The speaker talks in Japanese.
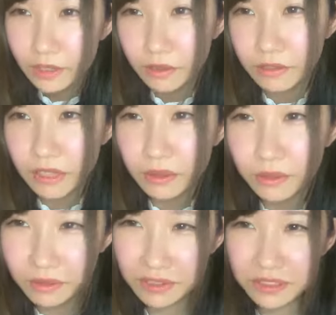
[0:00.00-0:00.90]
黒猫さん
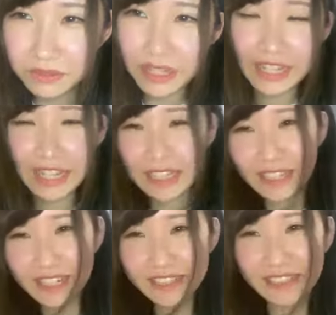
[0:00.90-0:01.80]
このルームは癒
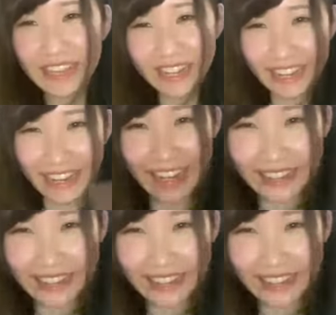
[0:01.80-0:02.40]
されるのえー、